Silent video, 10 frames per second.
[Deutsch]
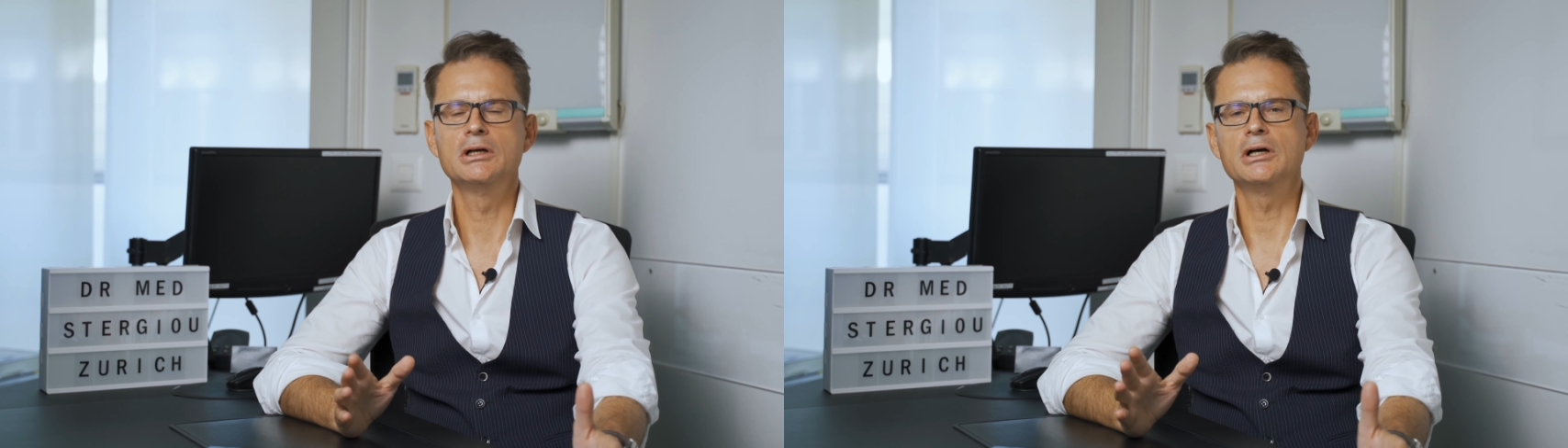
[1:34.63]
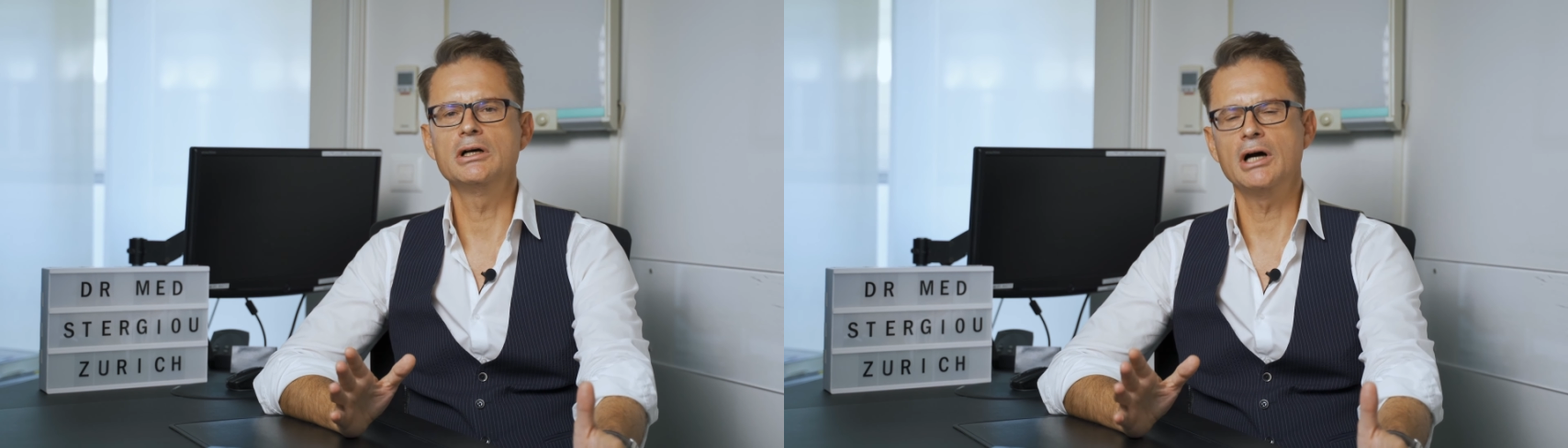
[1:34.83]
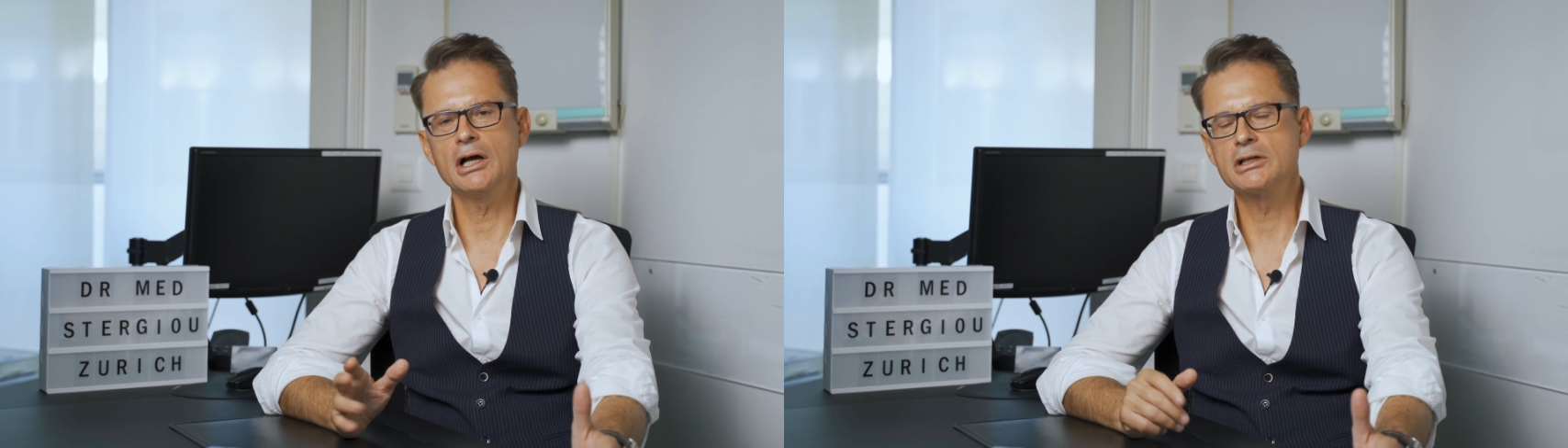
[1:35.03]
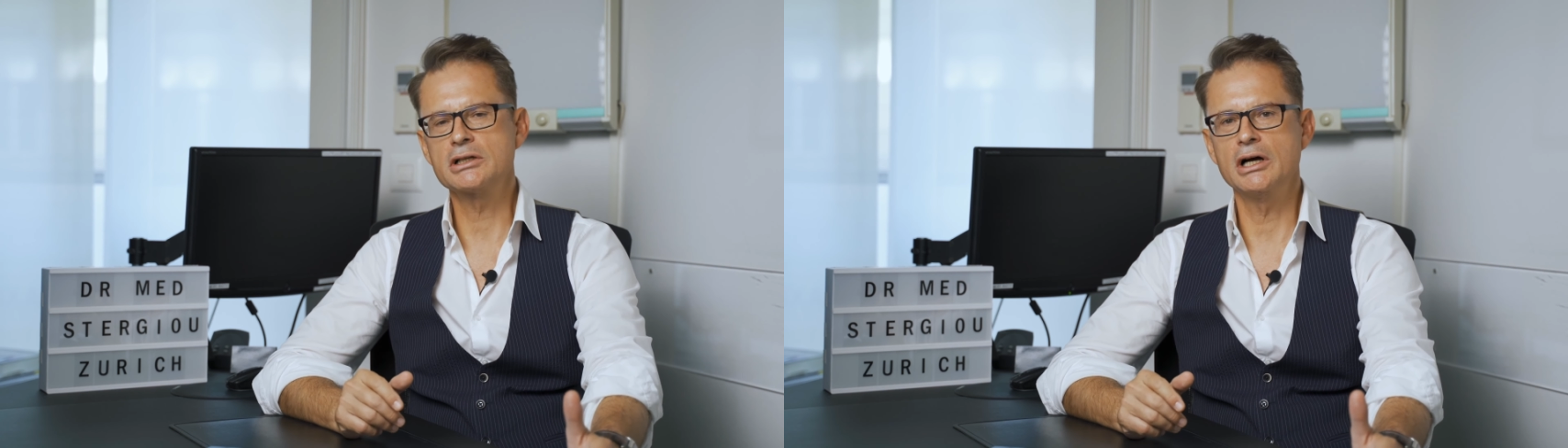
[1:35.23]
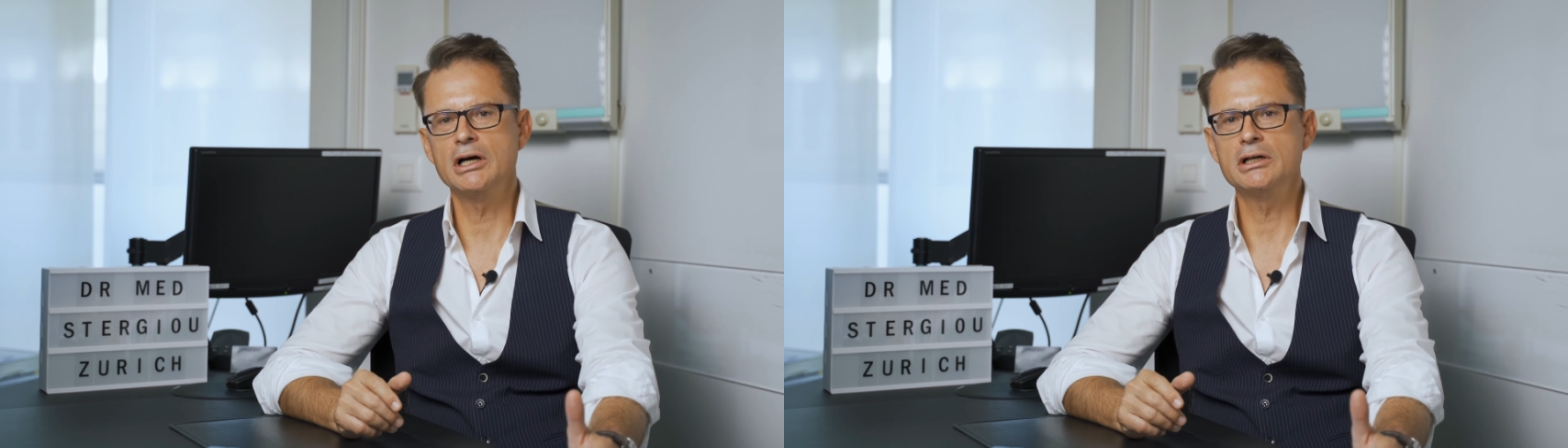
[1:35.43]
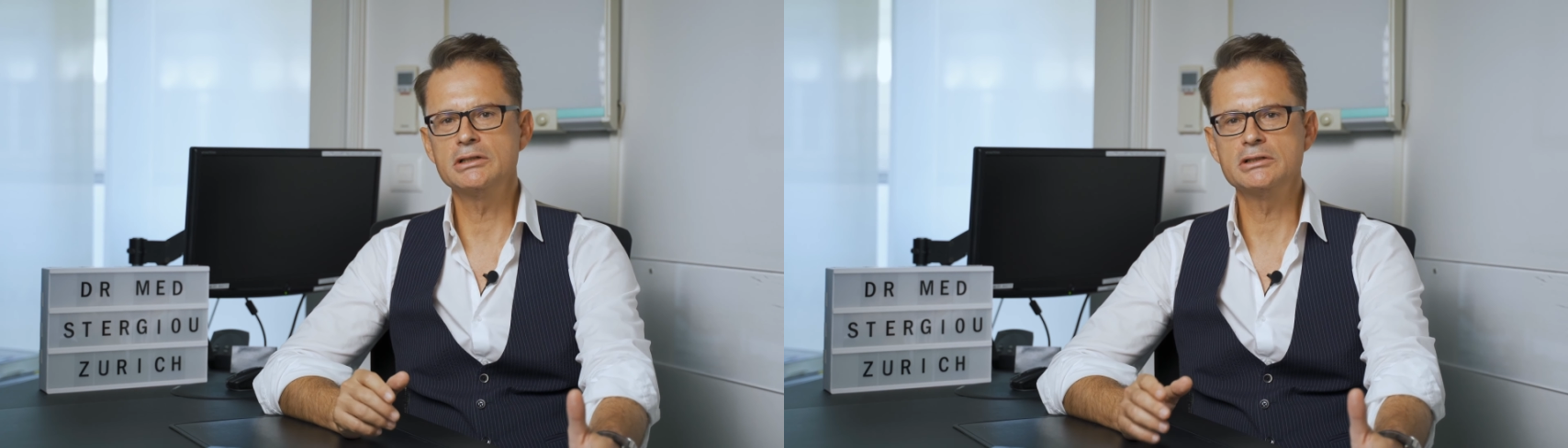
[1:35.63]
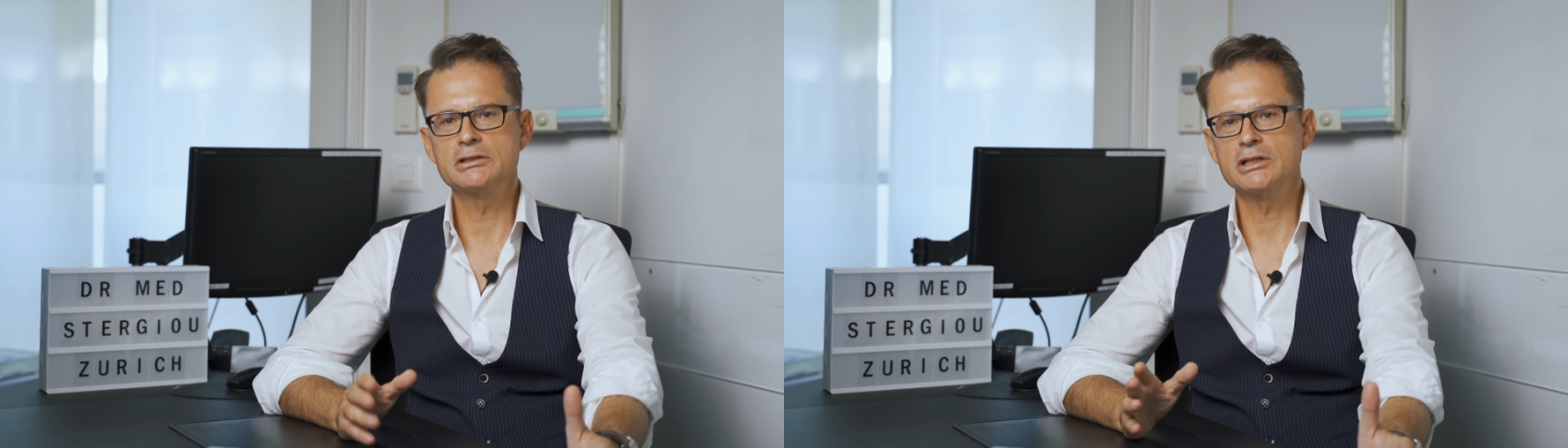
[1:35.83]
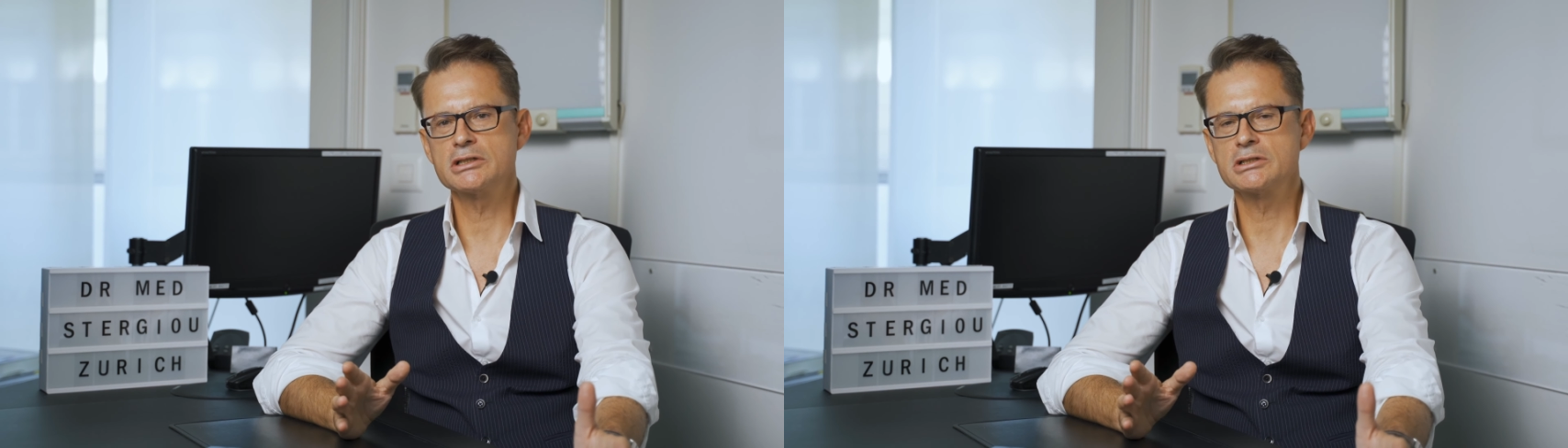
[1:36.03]
äh, Allergan,
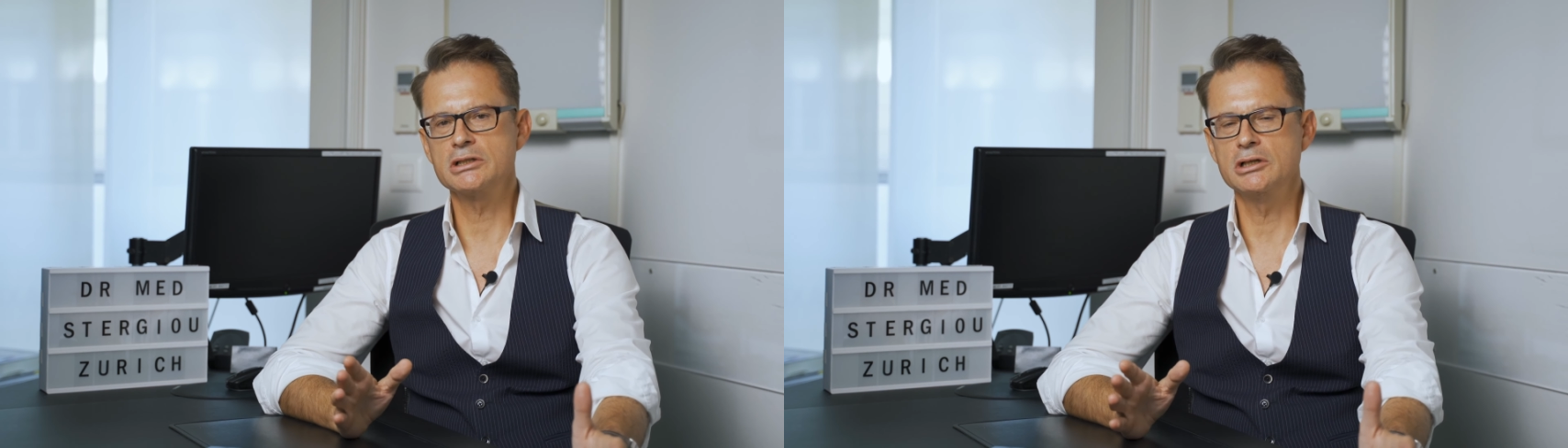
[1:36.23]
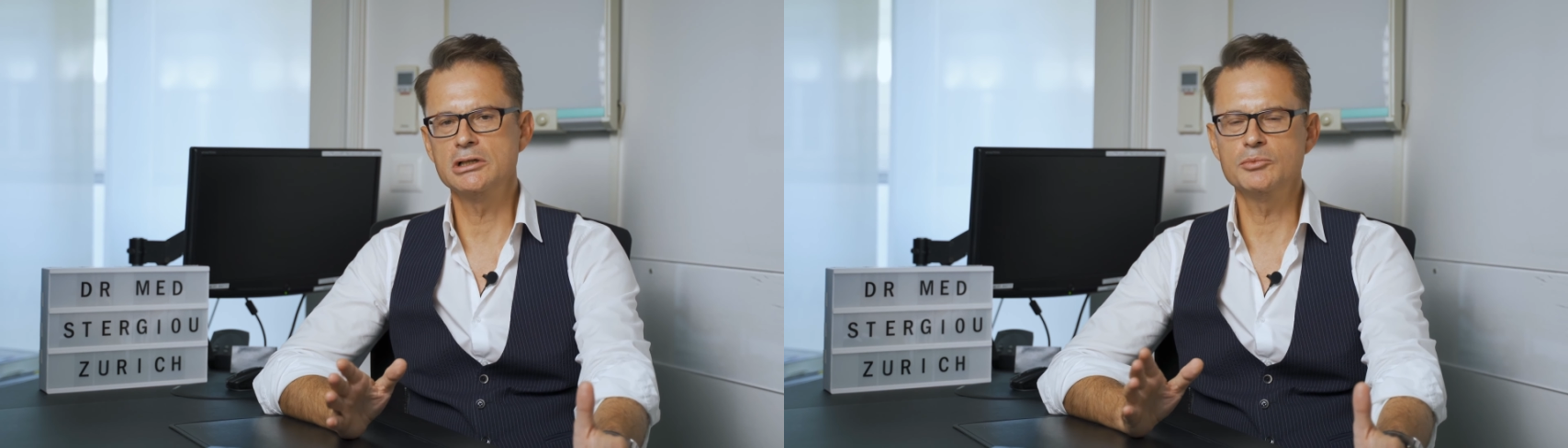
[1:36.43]
das äh,